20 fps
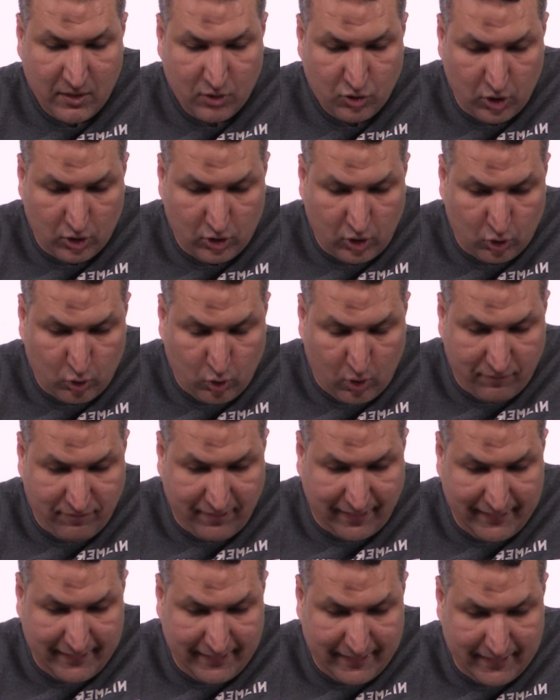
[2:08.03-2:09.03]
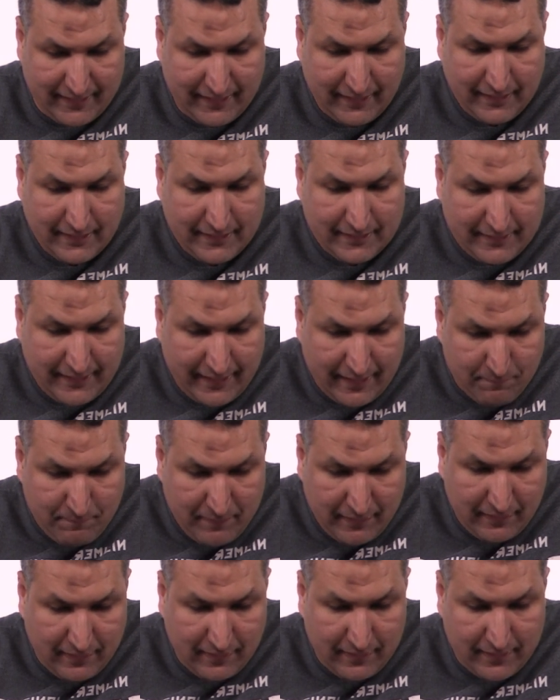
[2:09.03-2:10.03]
تقدر تقف عليها
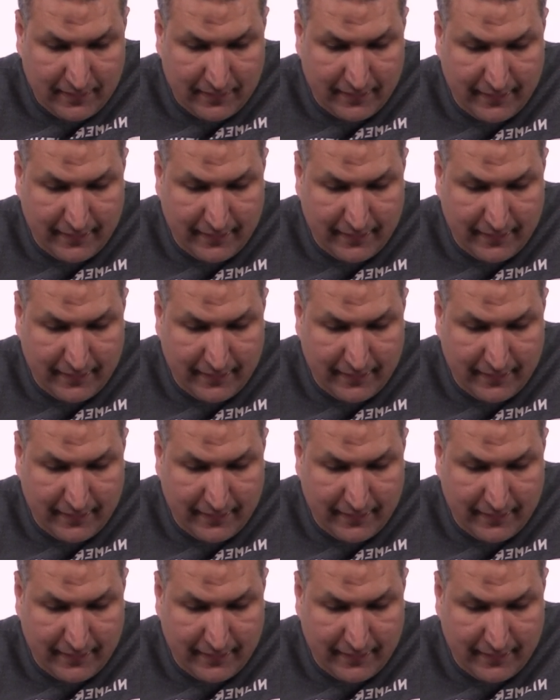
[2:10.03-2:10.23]
تعمل